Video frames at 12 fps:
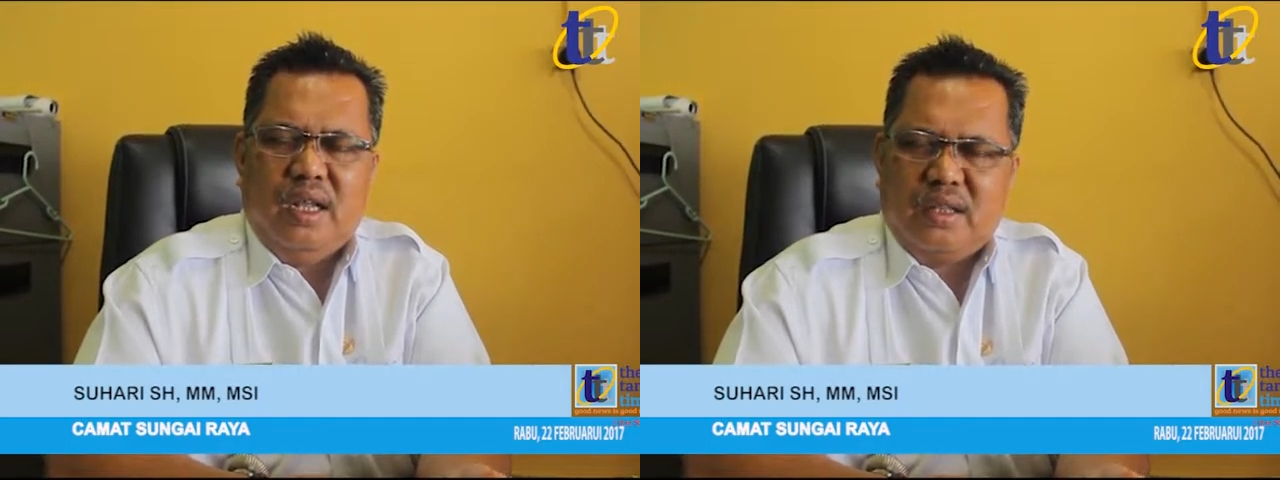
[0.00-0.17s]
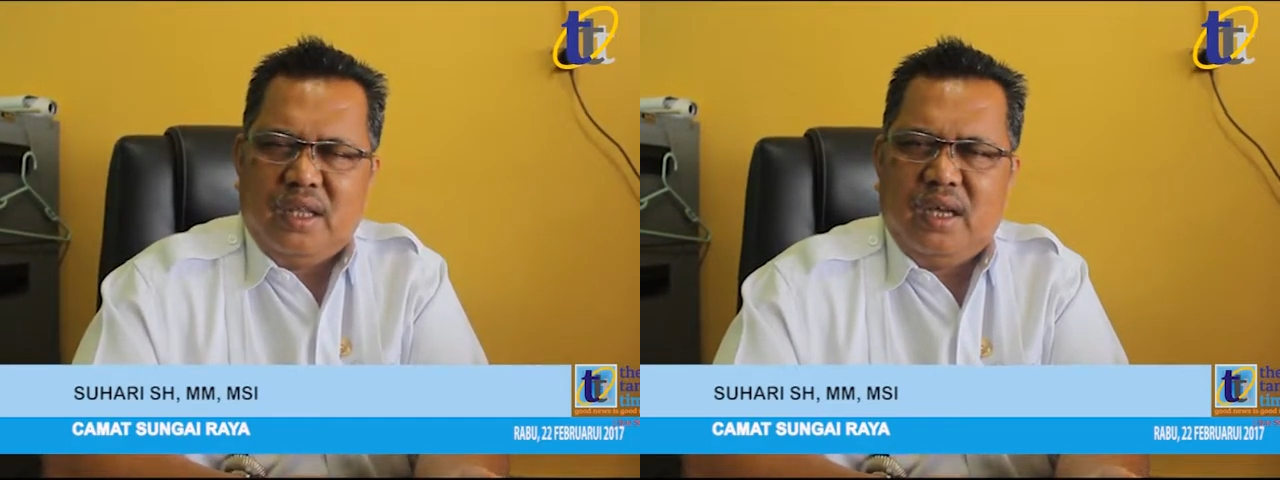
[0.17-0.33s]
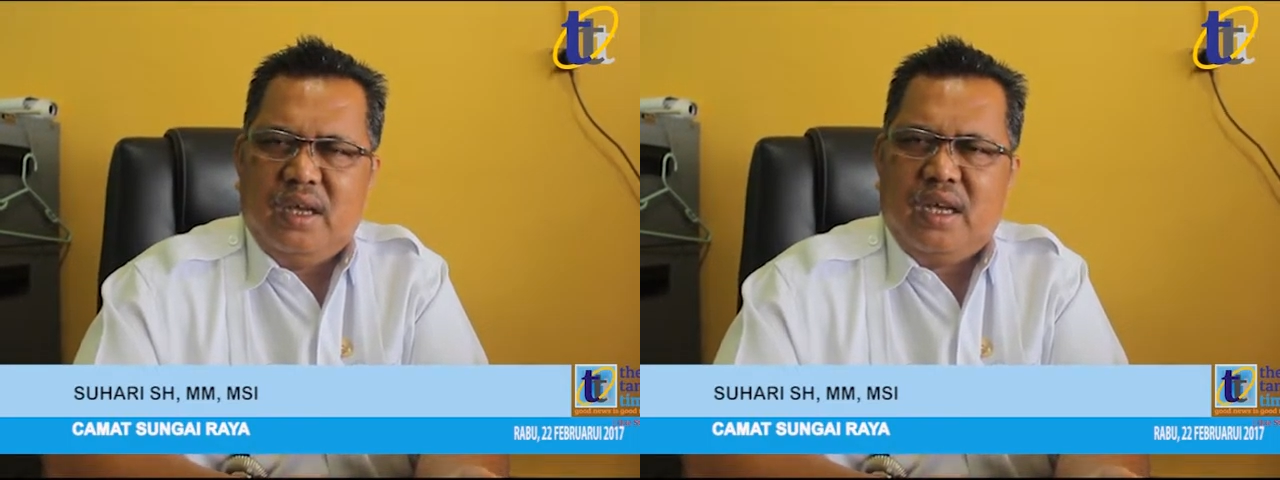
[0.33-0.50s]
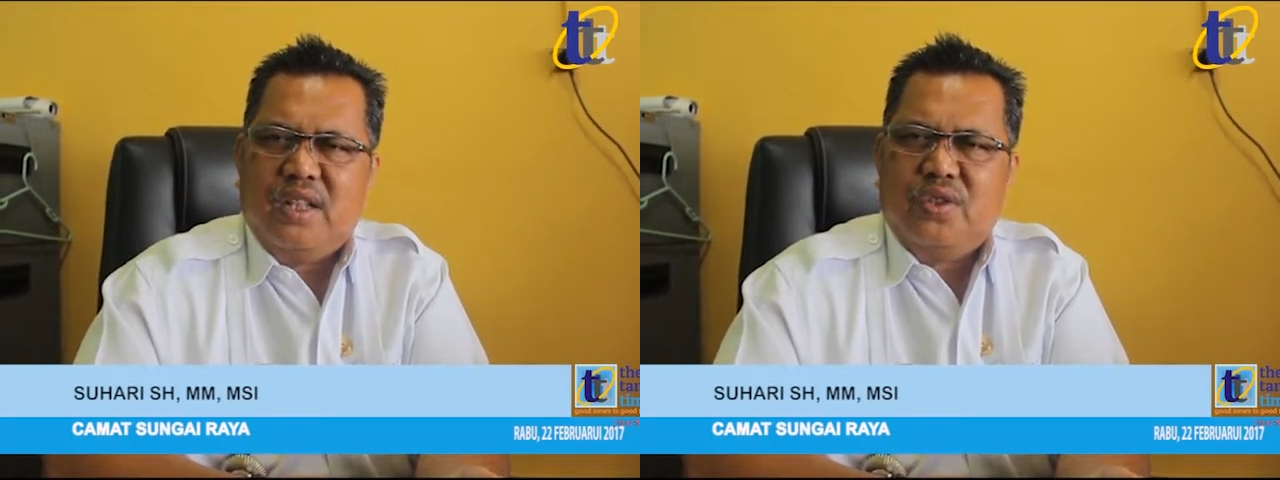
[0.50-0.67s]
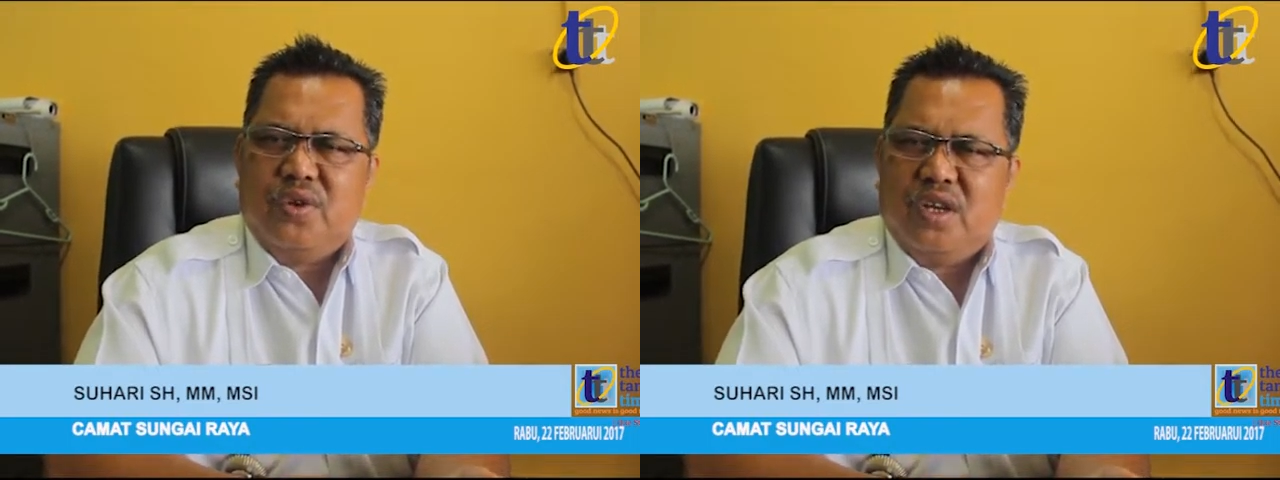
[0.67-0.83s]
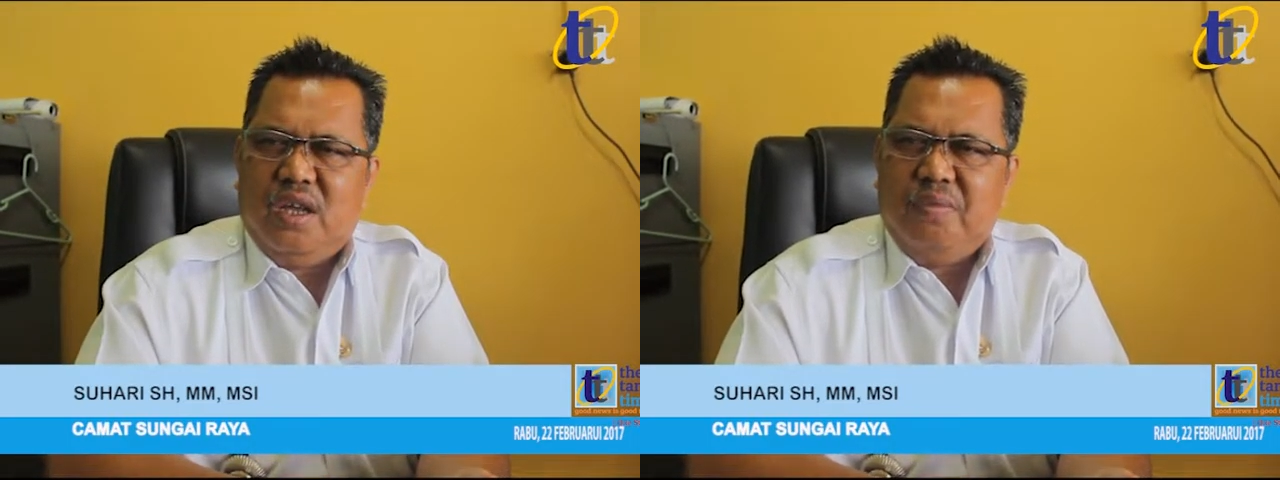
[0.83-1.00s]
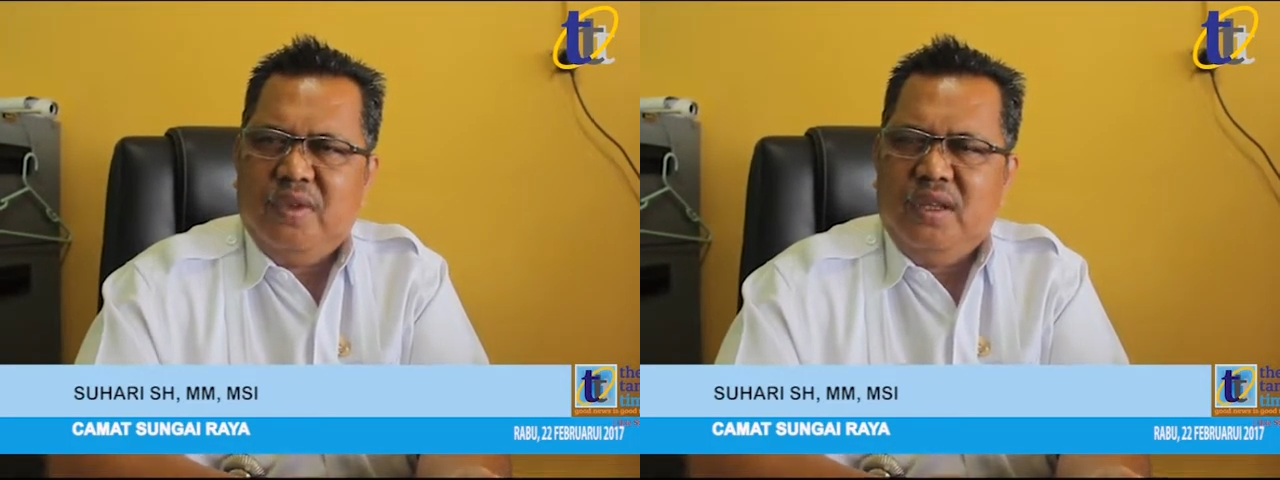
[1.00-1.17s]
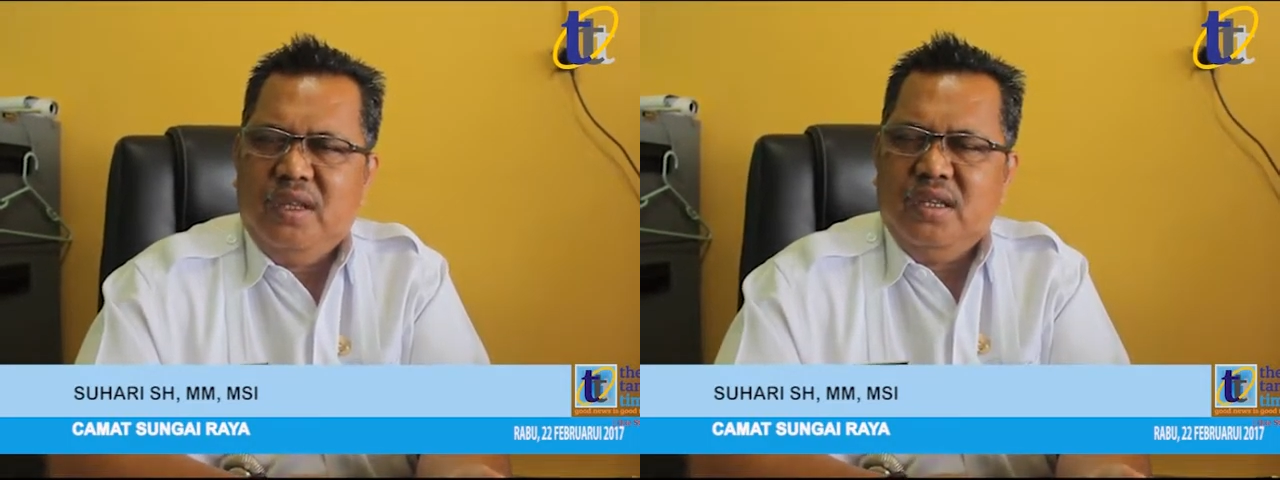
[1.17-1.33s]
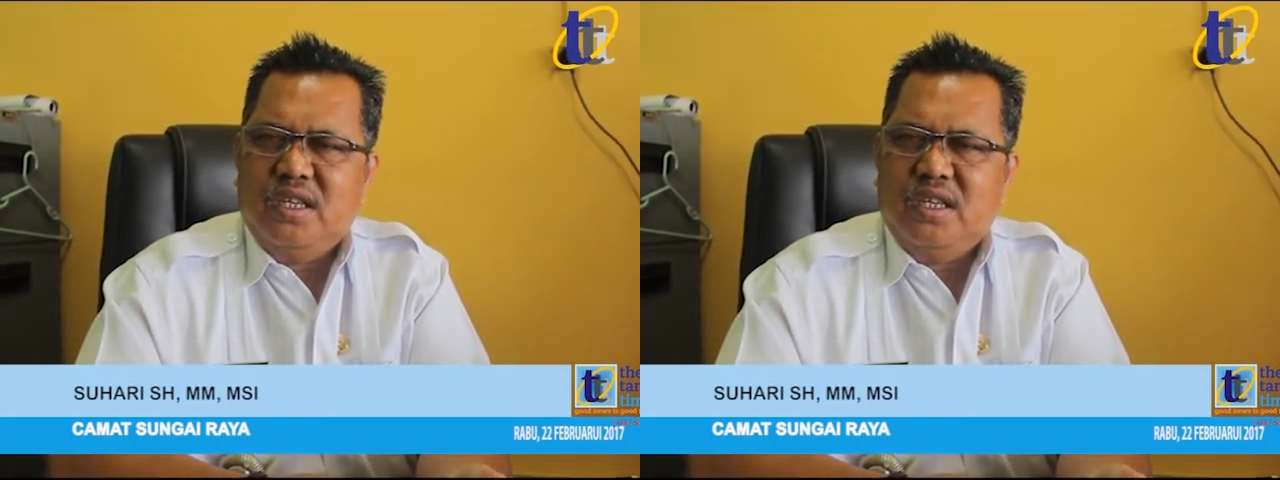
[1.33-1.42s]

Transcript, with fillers: datang ke kantor kami